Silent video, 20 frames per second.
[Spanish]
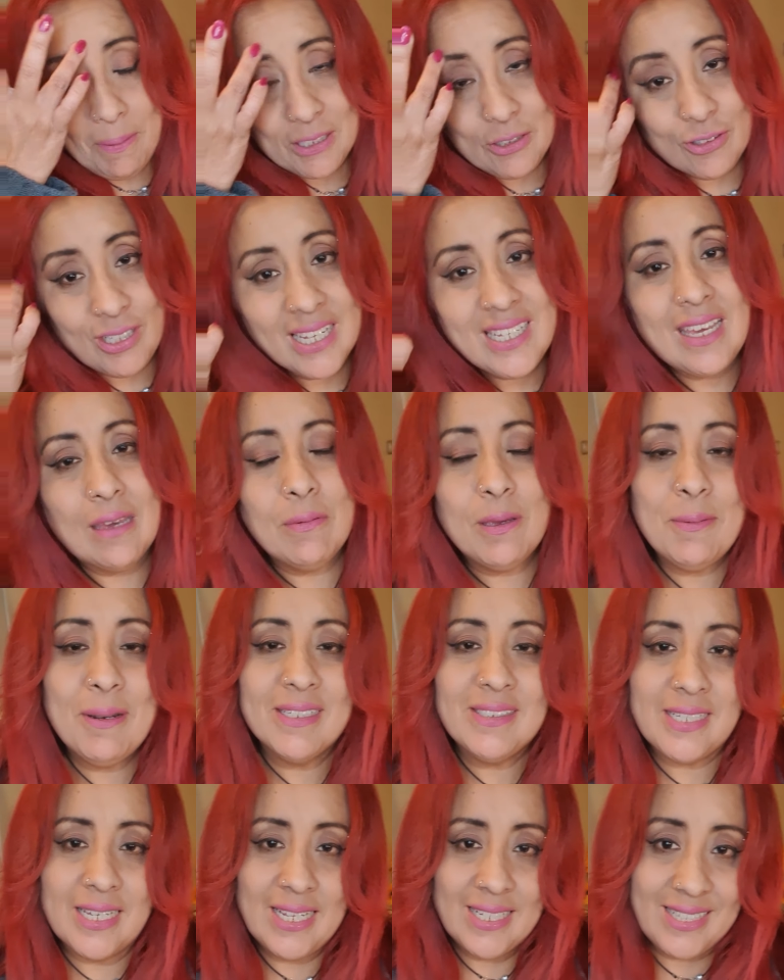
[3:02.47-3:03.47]
persona que
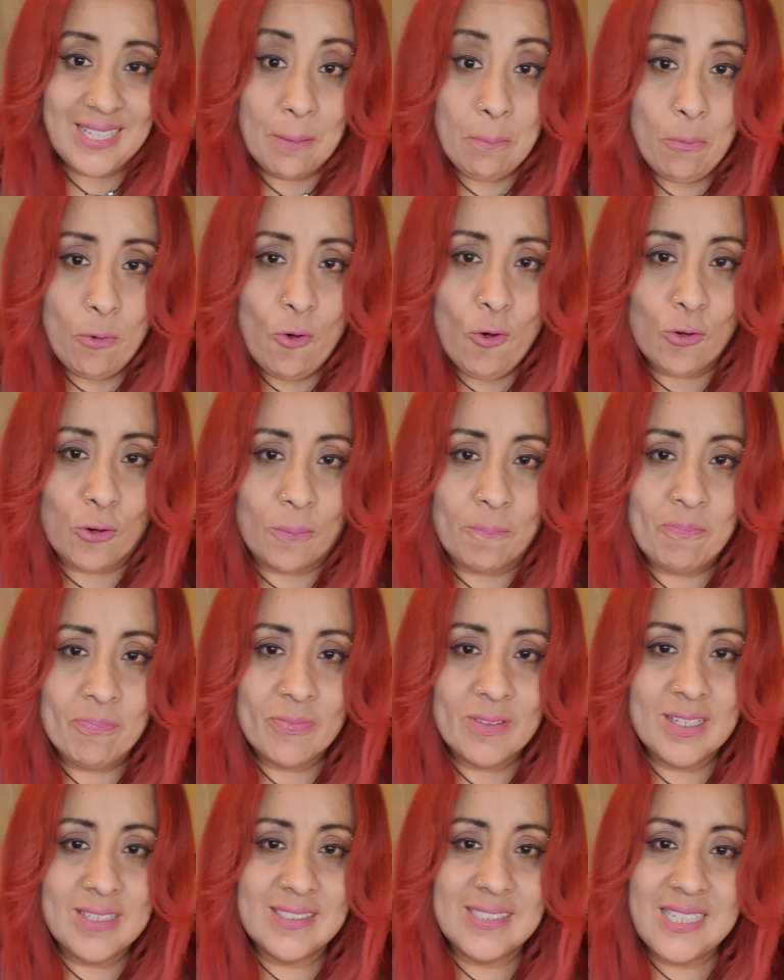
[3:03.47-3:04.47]
vibras en el temor,
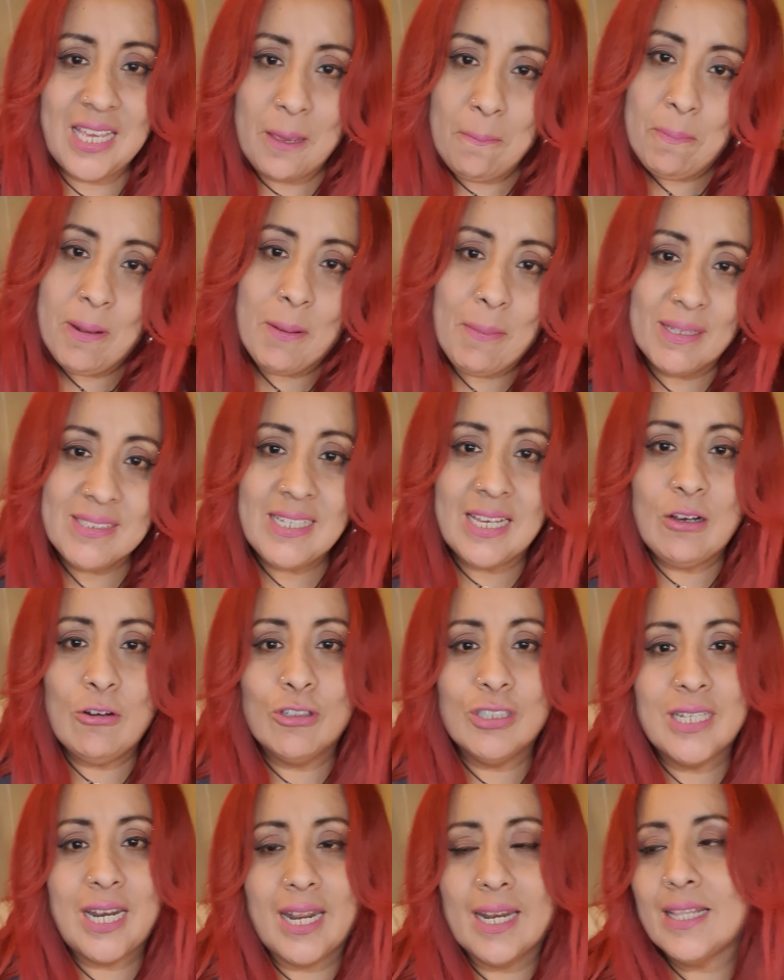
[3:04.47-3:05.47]
siempre vas a
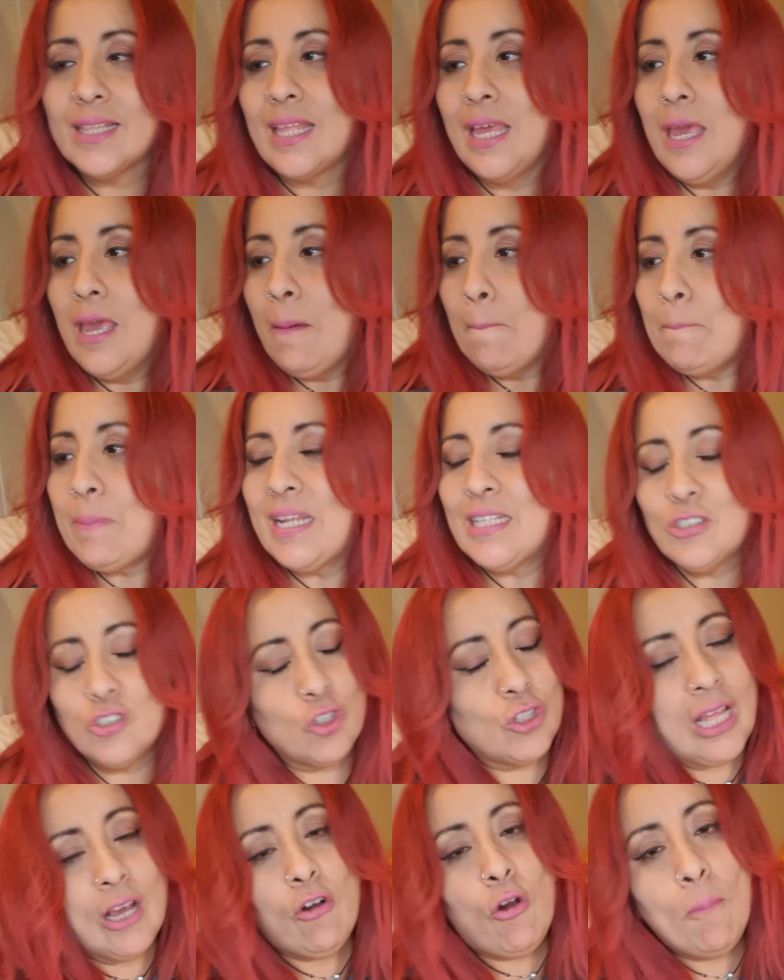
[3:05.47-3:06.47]
encontrar
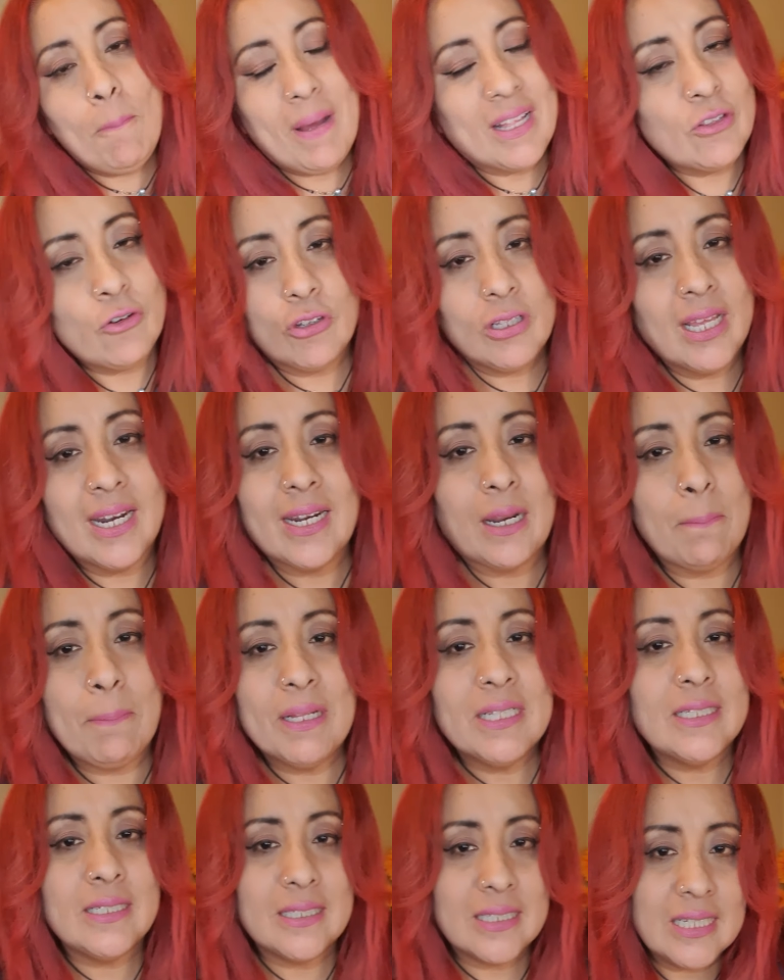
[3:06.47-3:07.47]
personas con patrones
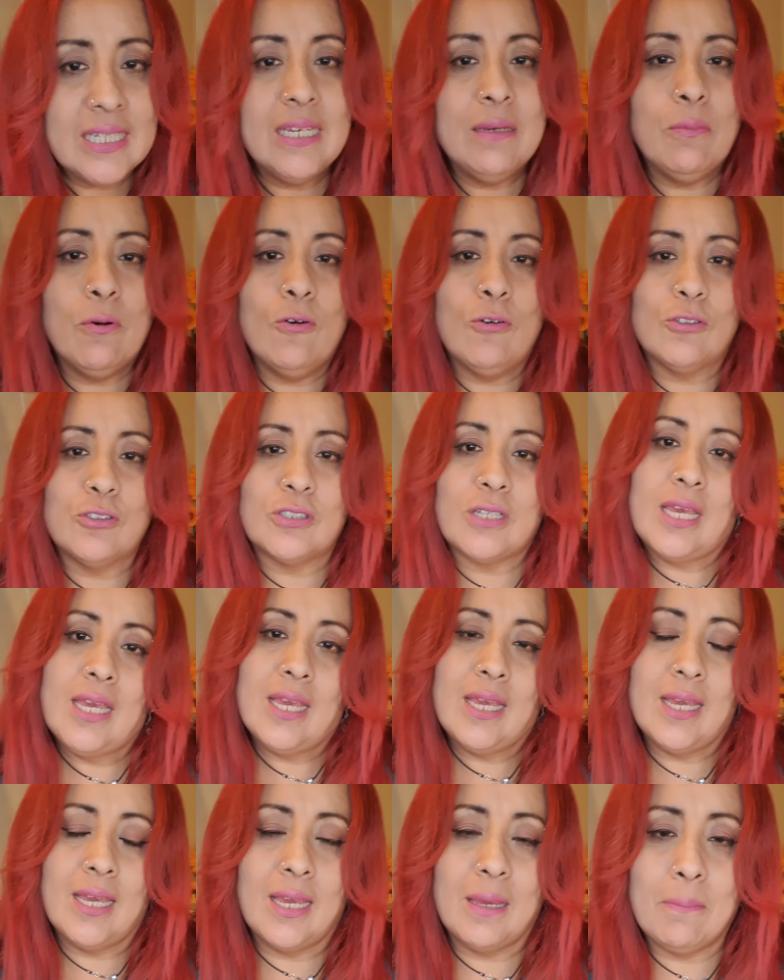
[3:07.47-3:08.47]
repetitivos,
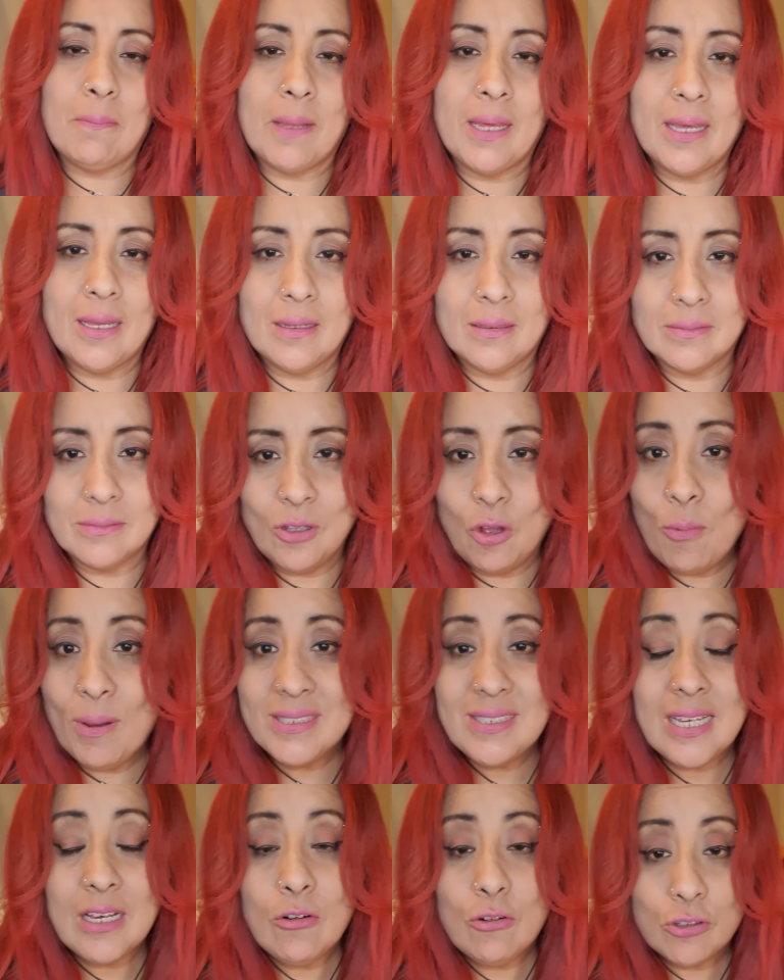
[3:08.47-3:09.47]
eh, eh, no
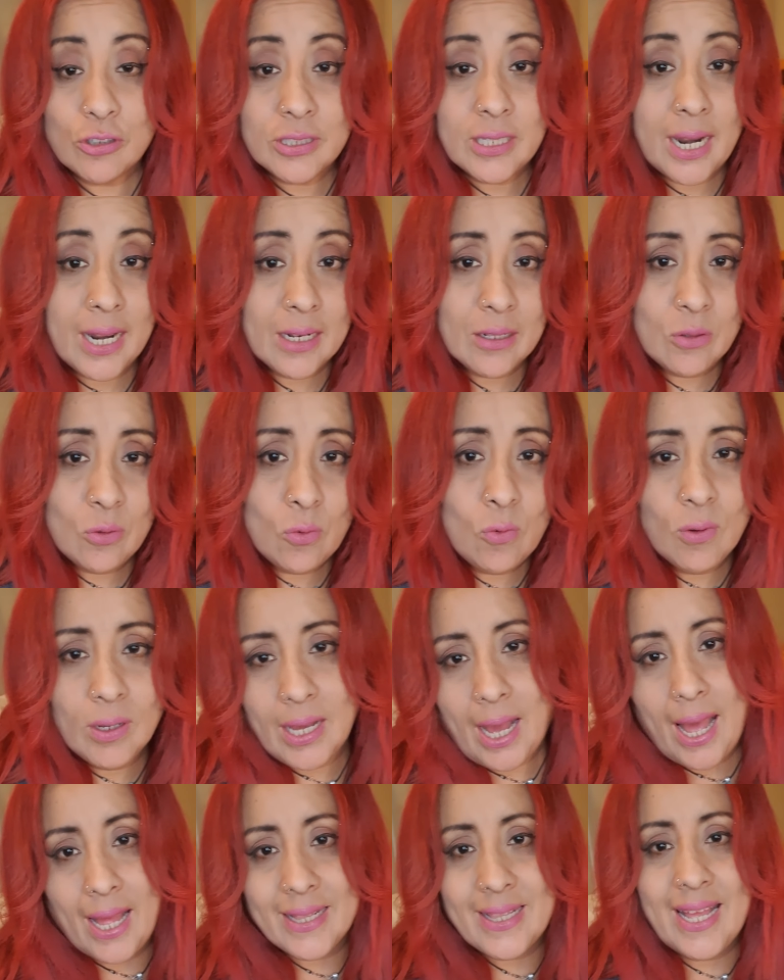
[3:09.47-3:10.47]
vas a encontrar
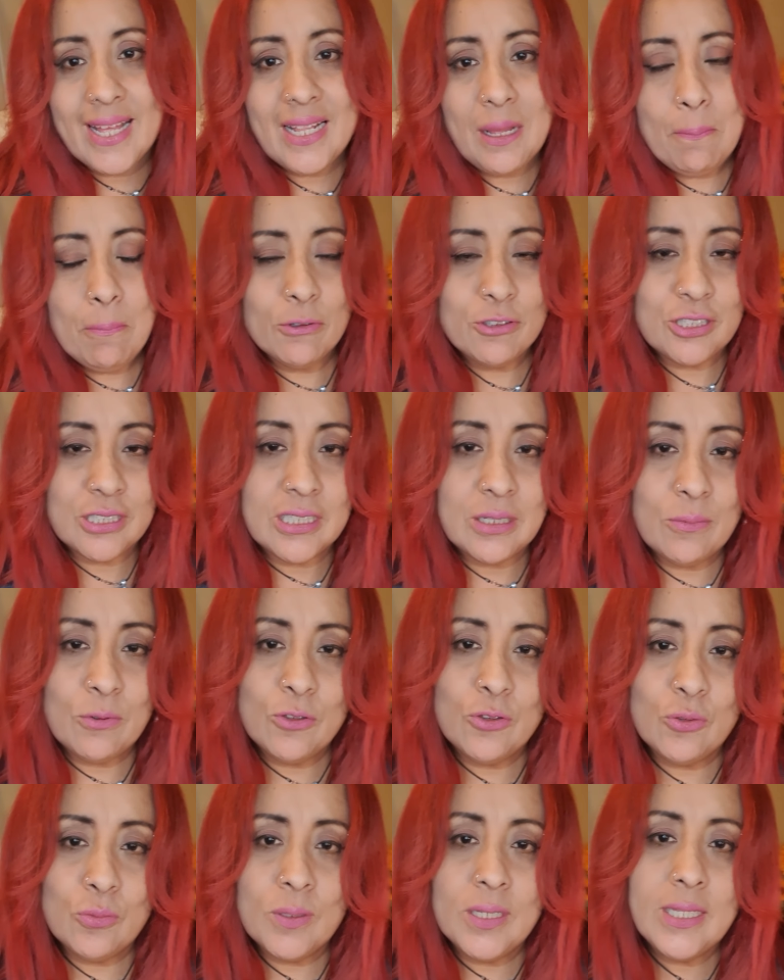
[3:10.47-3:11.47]
nunca nada positivo en
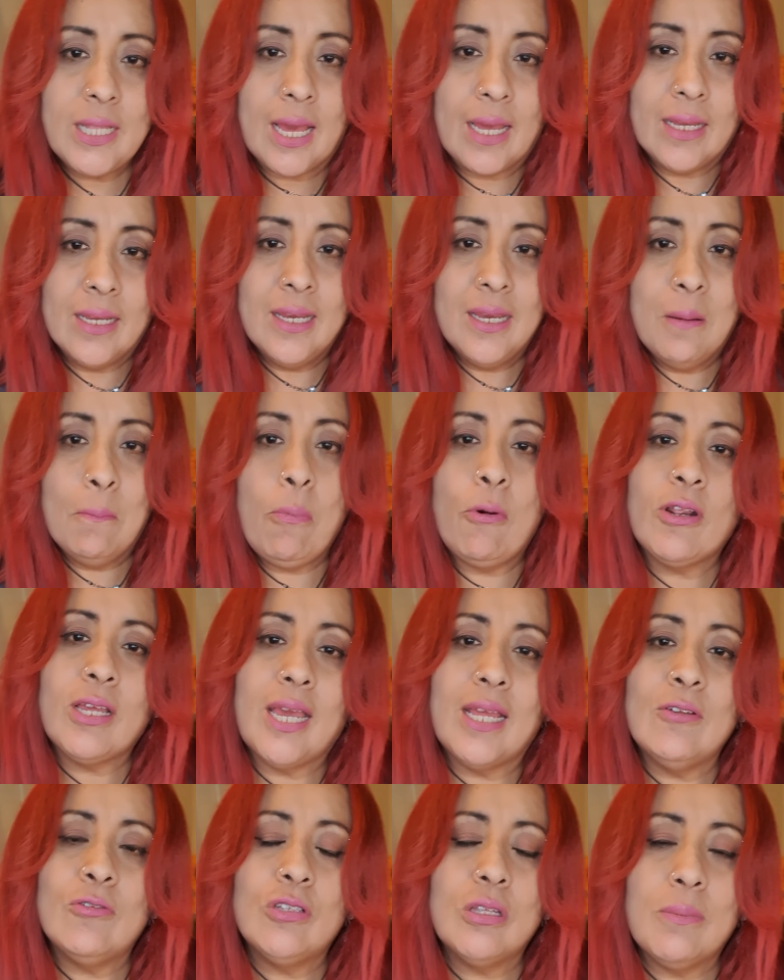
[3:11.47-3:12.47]
tu vida, porque
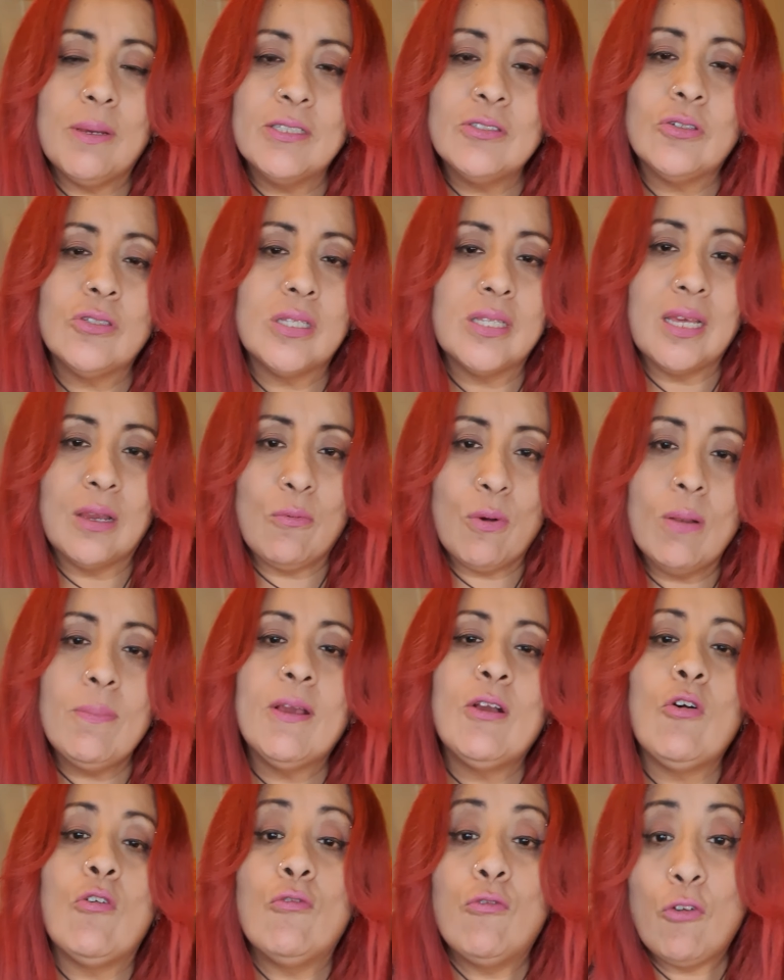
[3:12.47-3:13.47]
el universo te devuelve
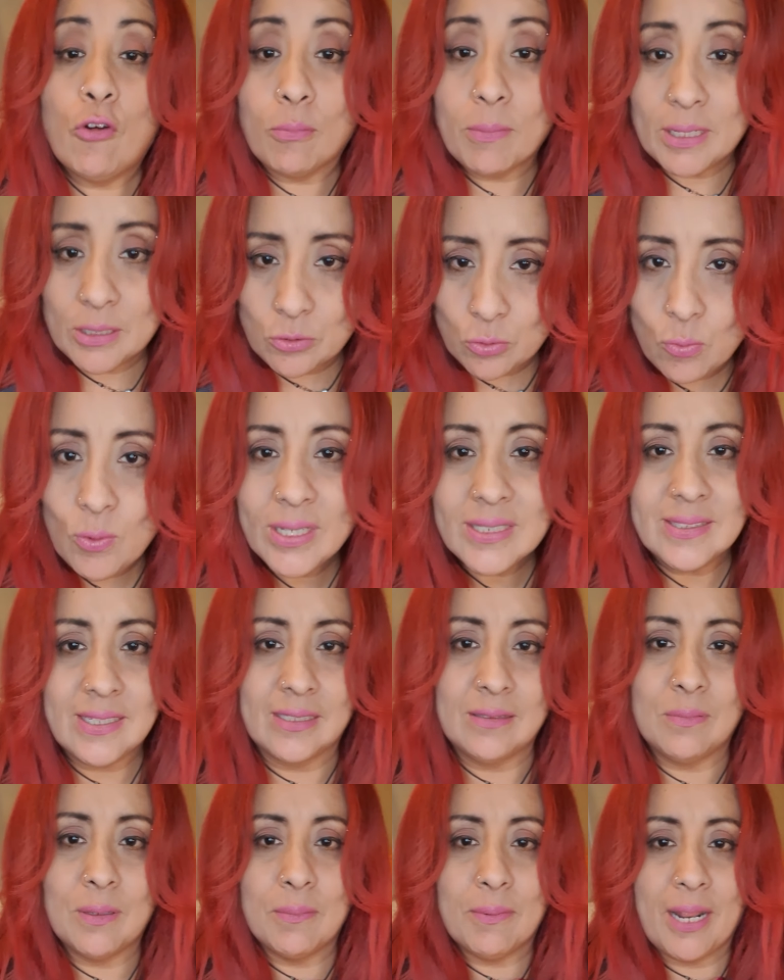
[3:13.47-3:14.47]
conforme tú
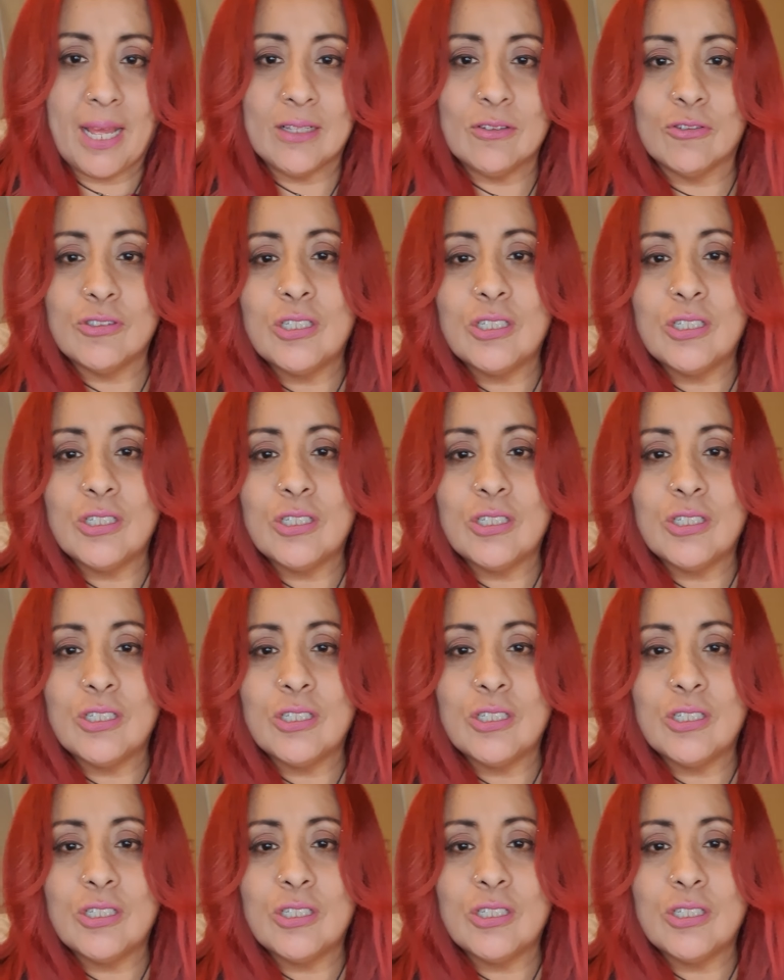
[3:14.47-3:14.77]
estás vibrando.